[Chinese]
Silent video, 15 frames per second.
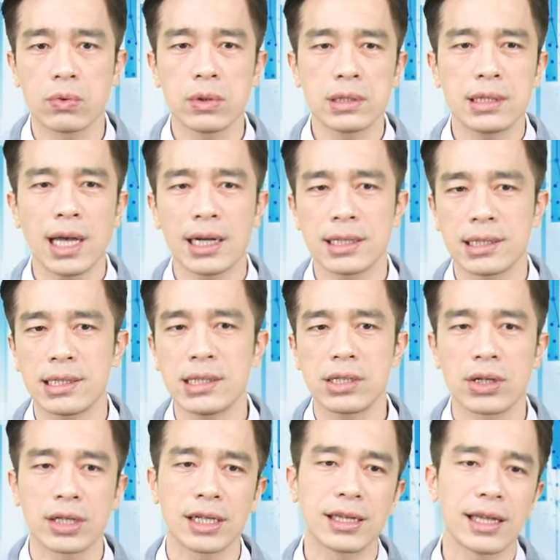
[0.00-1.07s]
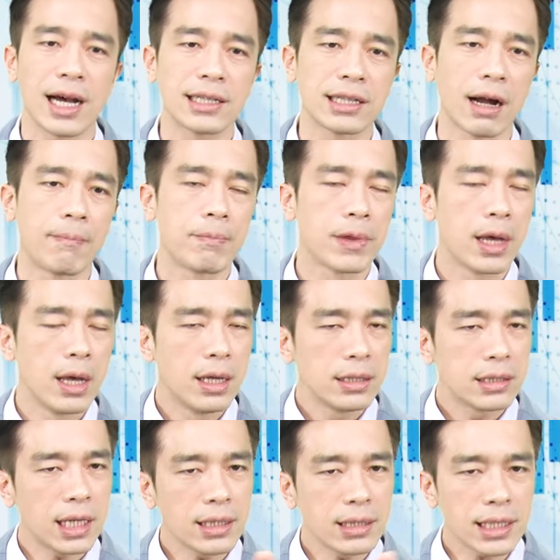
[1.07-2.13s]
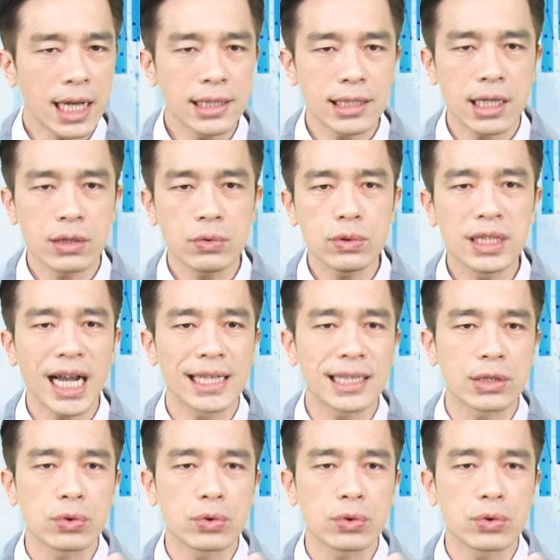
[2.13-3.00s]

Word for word: 我上个星期有跟大家讲，生产者物价指